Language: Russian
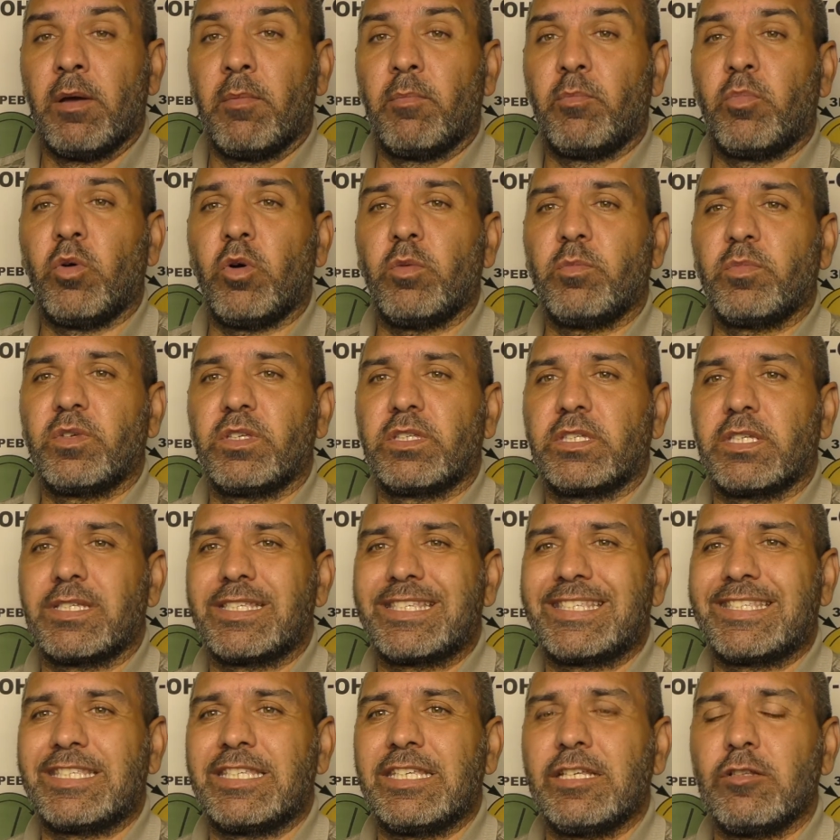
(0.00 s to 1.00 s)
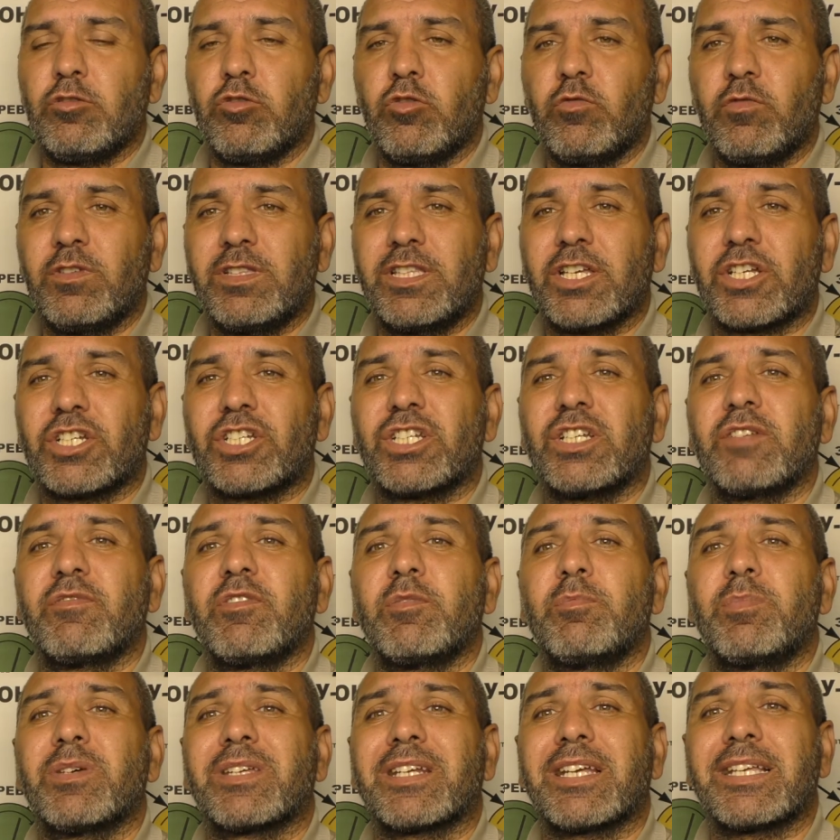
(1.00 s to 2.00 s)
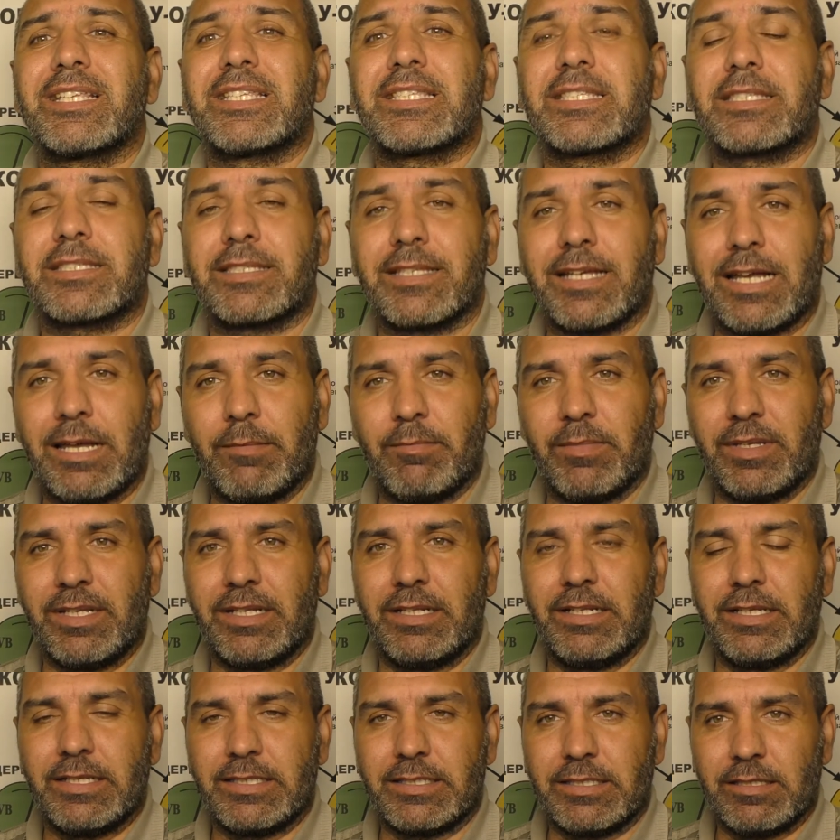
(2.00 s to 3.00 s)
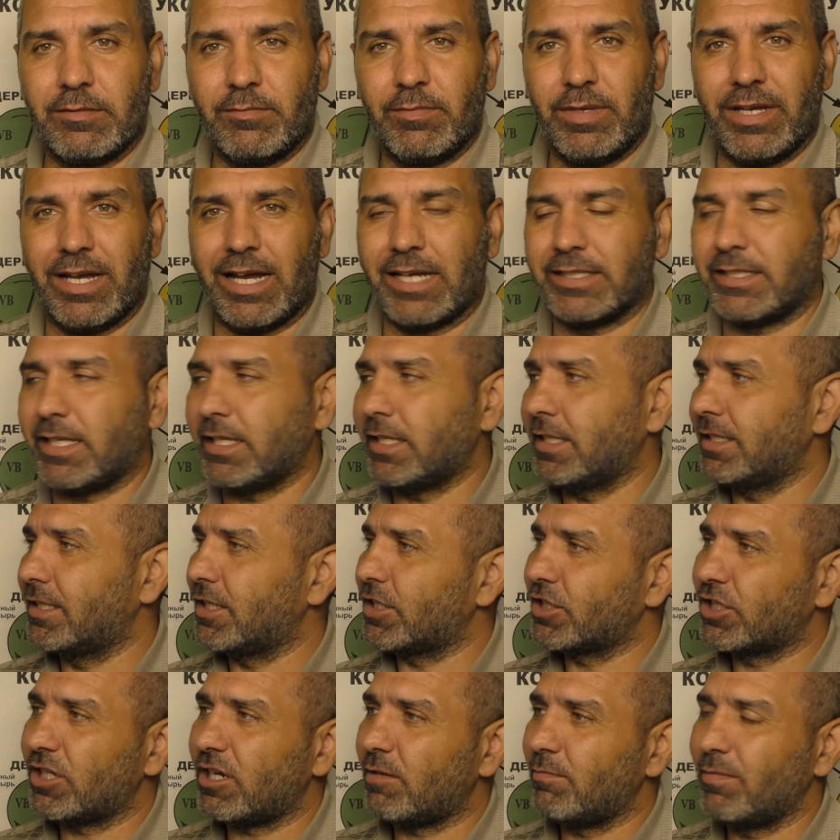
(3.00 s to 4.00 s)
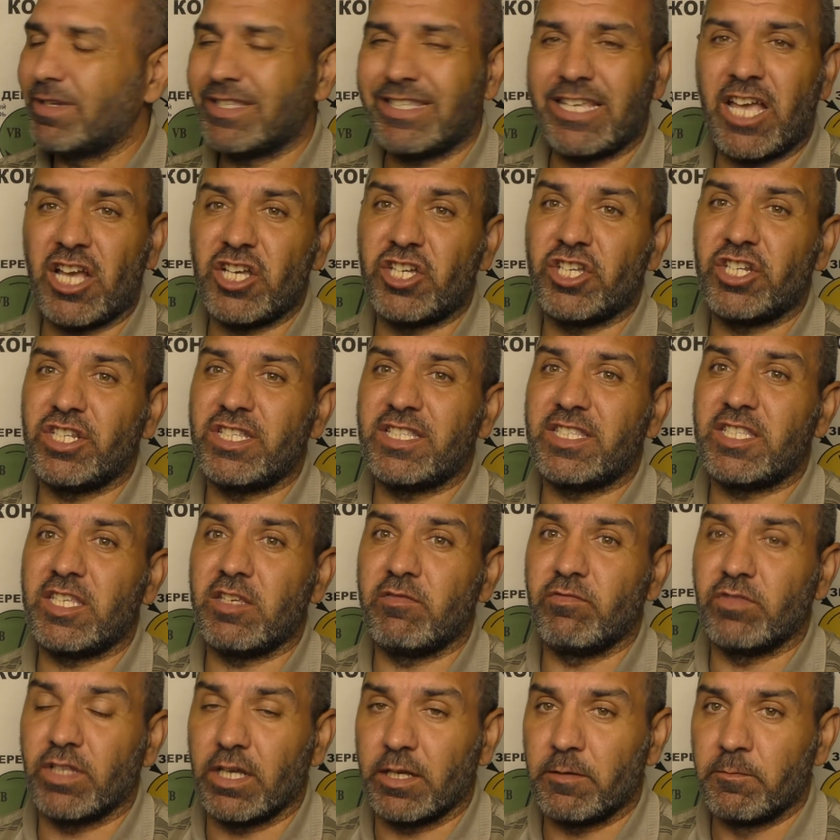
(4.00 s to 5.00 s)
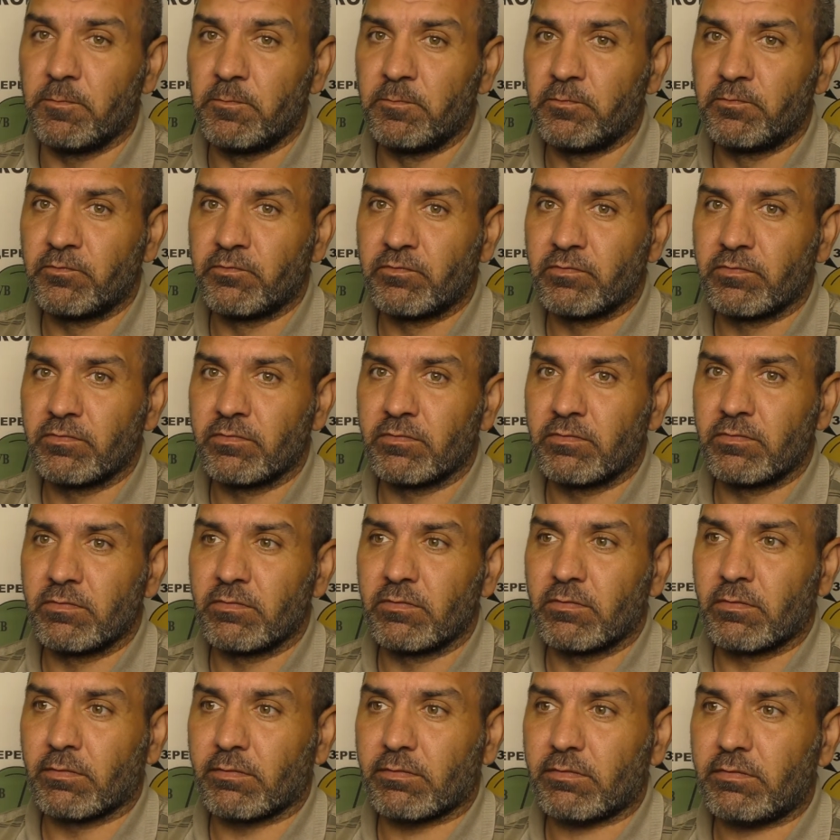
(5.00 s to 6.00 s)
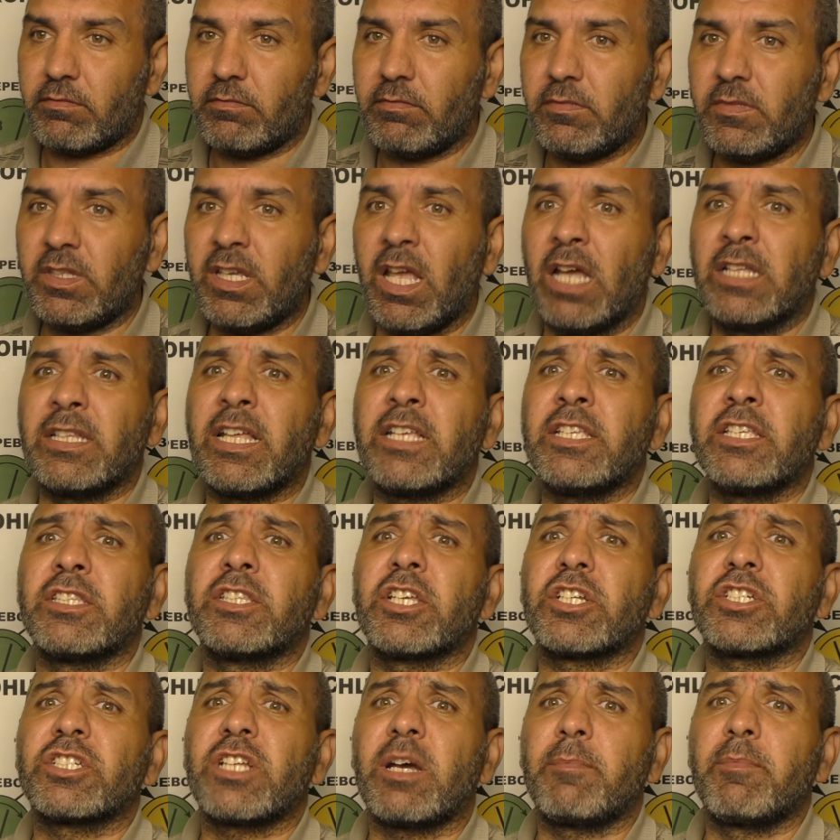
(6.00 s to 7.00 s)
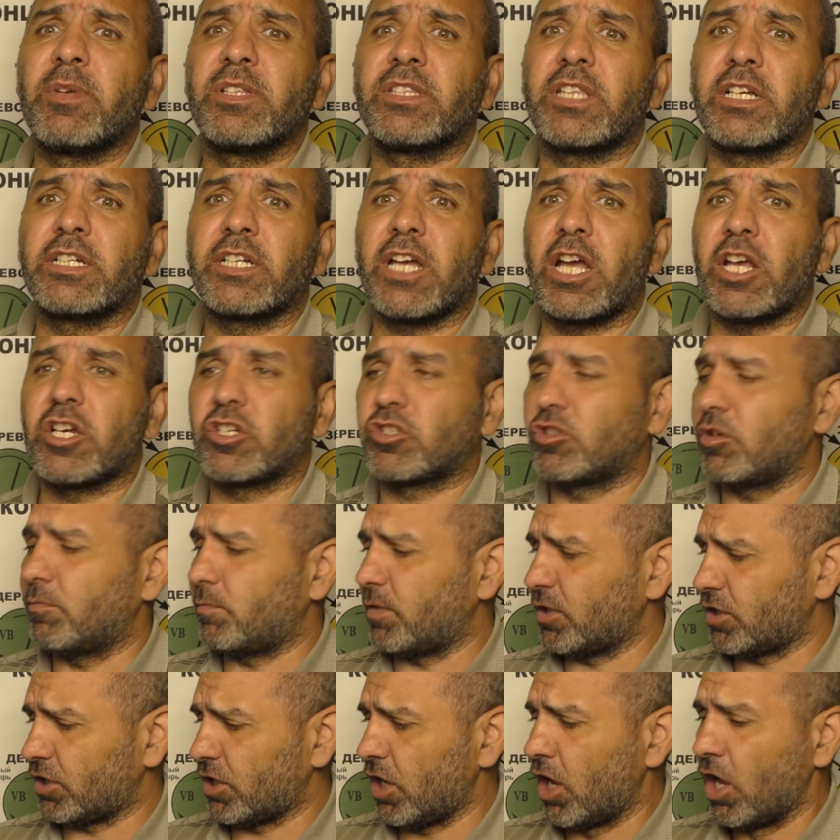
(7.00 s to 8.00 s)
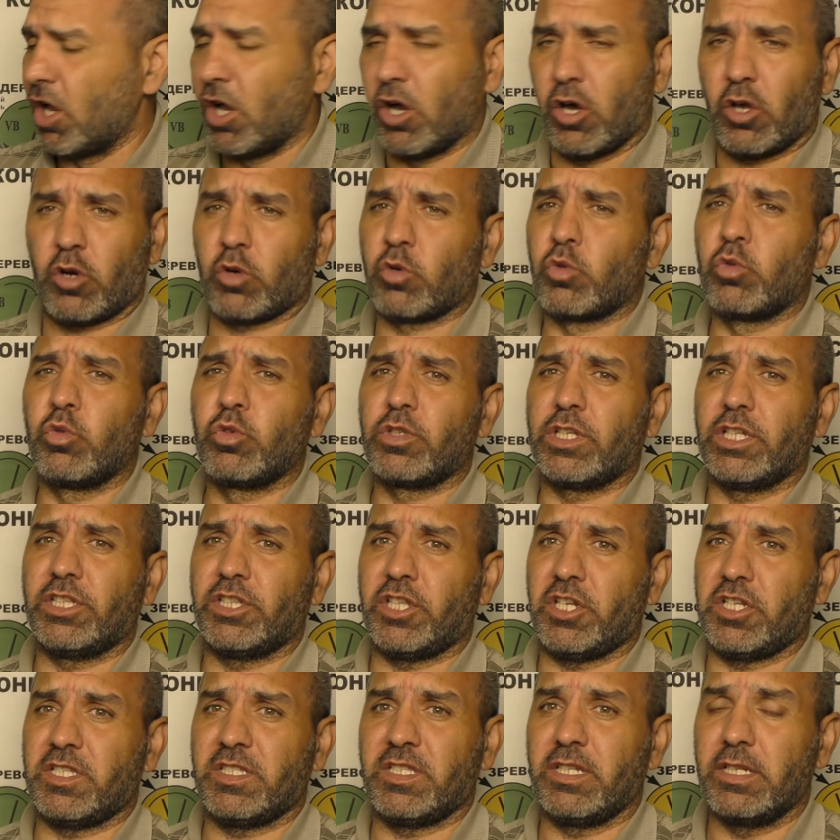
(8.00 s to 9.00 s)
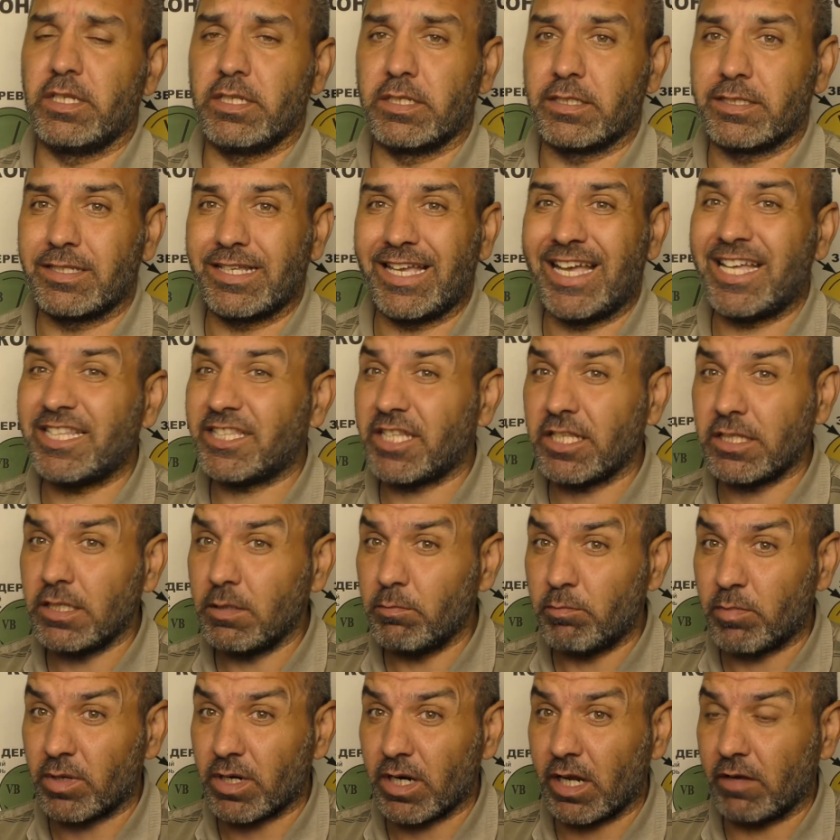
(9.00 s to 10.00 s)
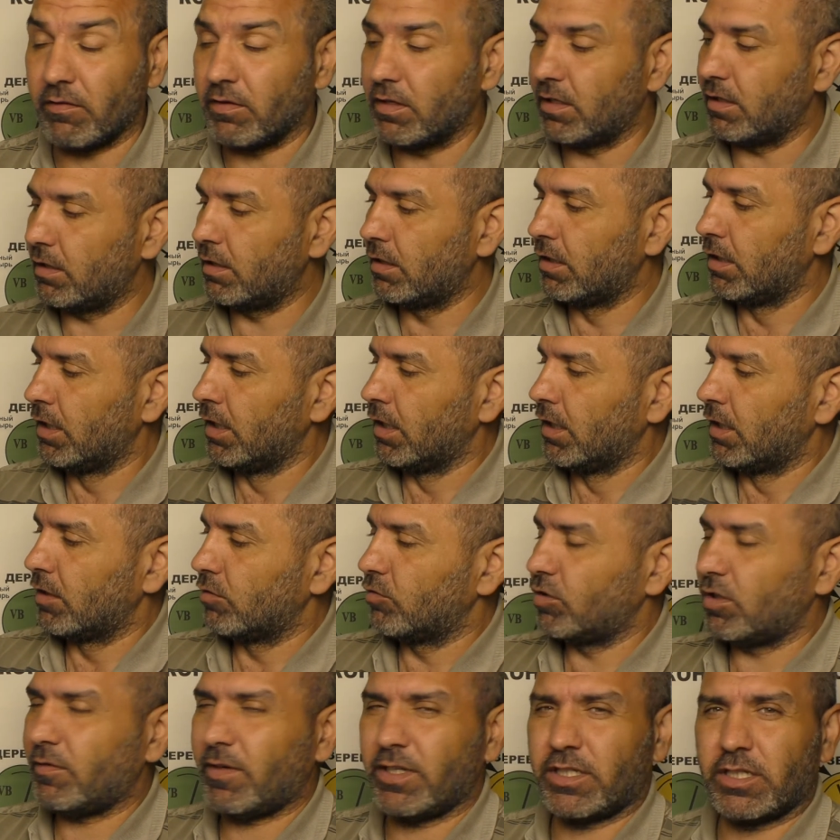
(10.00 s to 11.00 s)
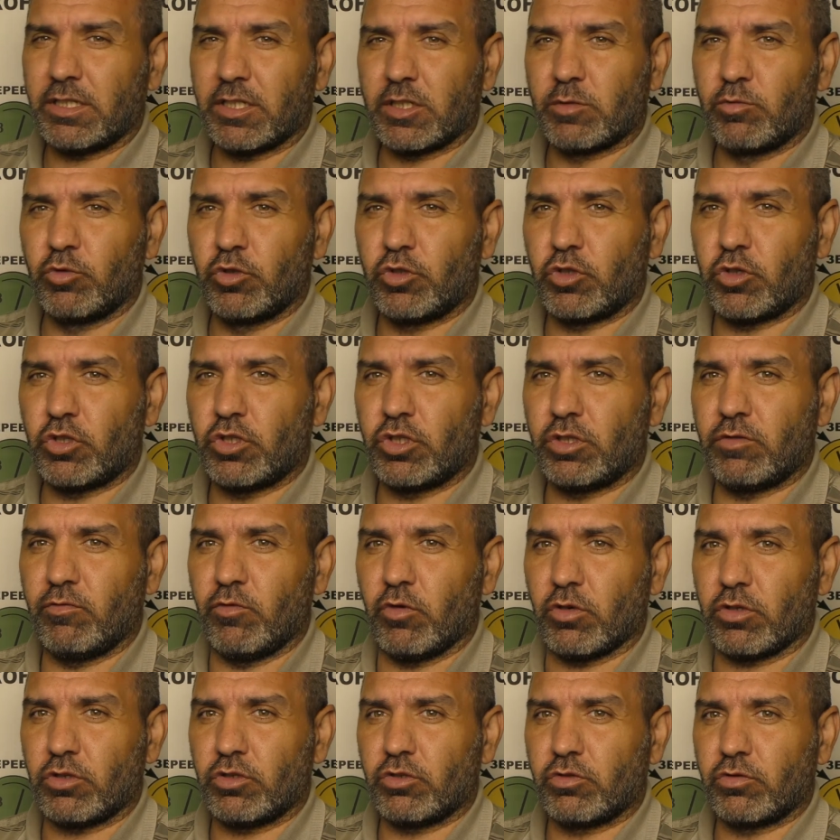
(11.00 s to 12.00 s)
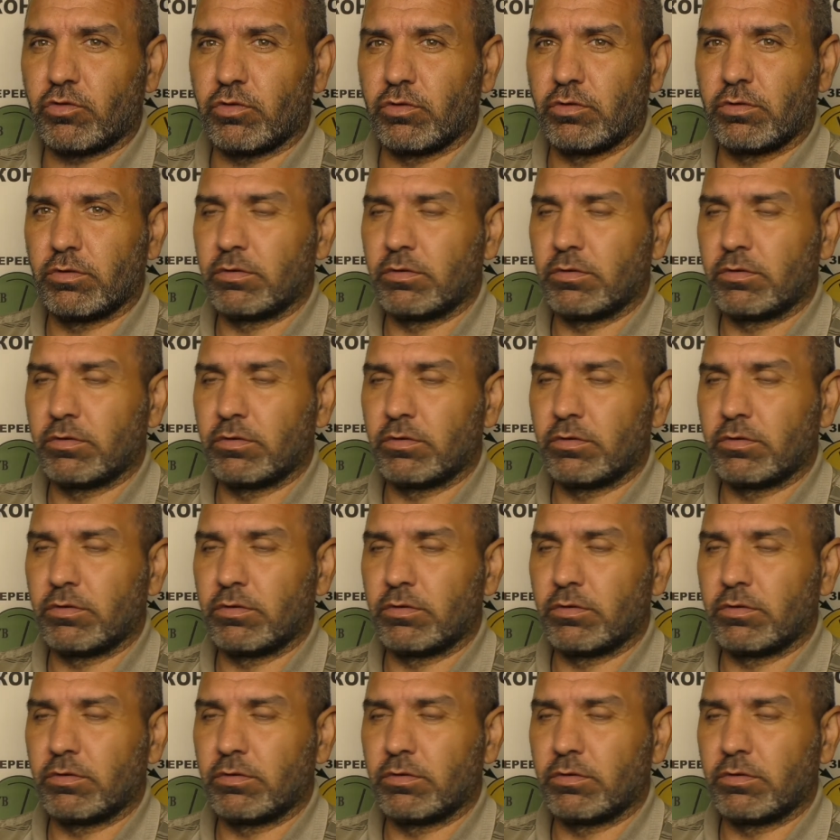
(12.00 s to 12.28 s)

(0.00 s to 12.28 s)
Помните, силу вы должны выбирать сами для себя. Она не должна быть агрессивной. Она не должна быть такая, чтобы аж руки тряслись. Это неправильно. Ну давайте нажму еще четверочку.